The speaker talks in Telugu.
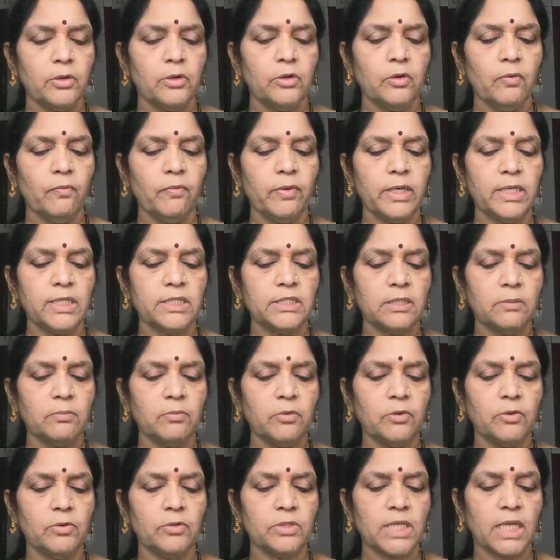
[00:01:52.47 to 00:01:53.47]
నువ్వు
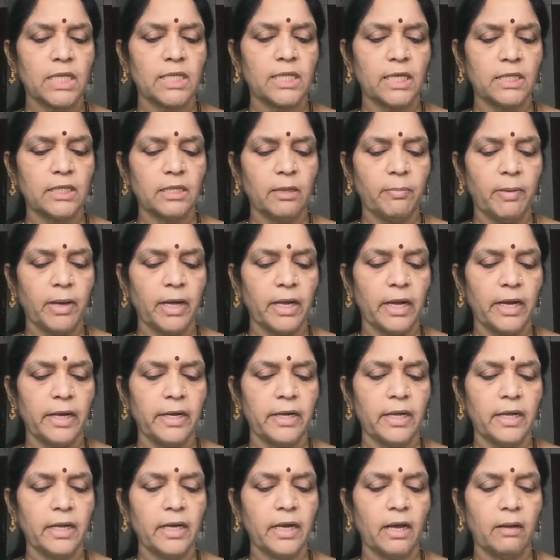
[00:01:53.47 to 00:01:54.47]
నిత్యము
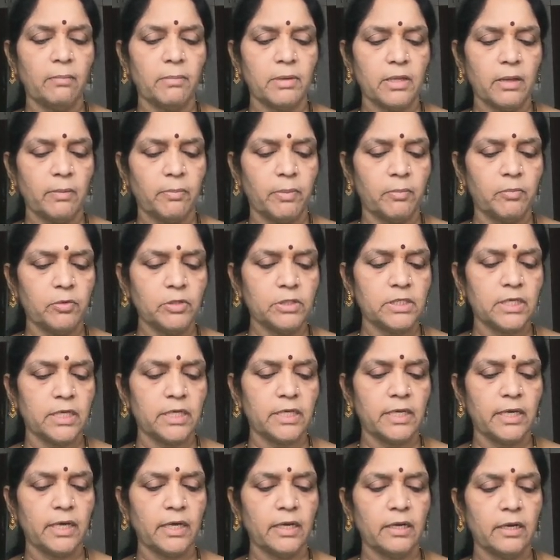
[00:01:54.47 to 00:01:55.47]
సద్గంధపారాయణ నామజపము
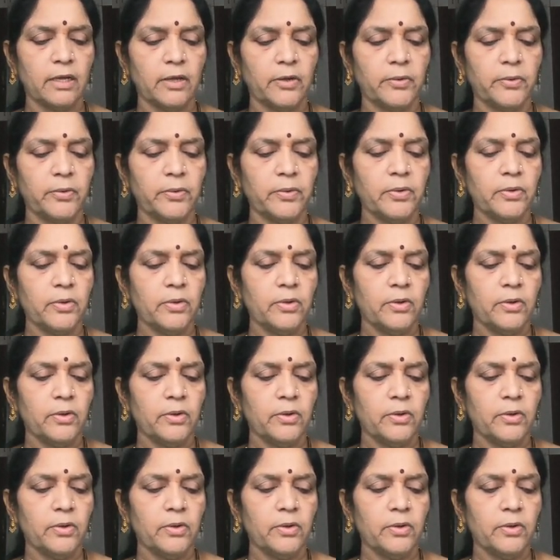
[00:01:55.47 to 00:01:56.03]
చెయ్యి అన్నారు